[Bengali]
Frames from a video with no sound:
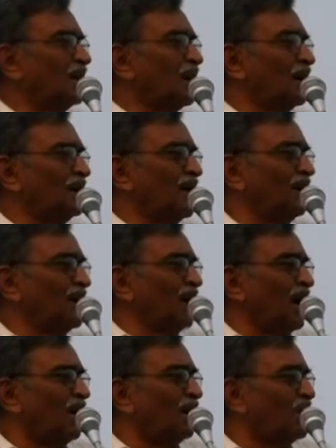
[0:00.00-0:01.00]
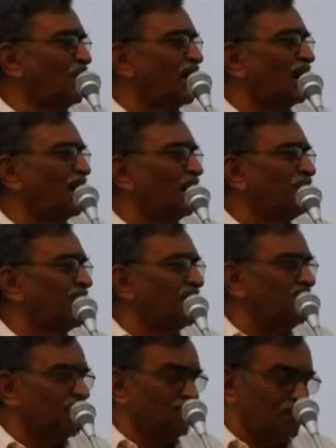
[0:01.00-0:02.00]
কাজে আমি আবার এখানে
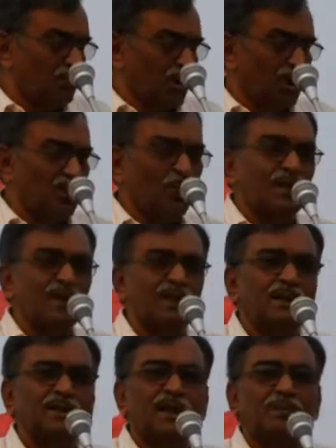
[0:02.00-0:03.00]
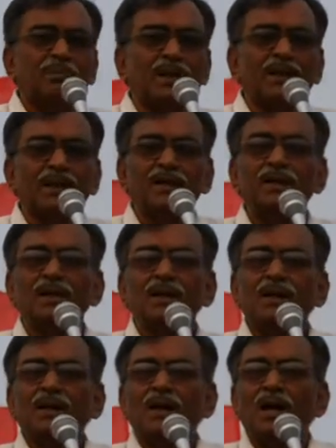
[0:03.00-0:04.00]
আপনাদের মনে করিয়ে দিচ্ছি আপনাদের
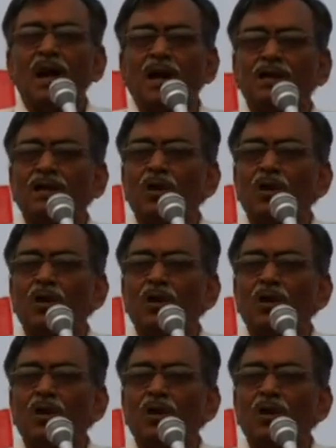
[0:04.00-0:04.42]
একটা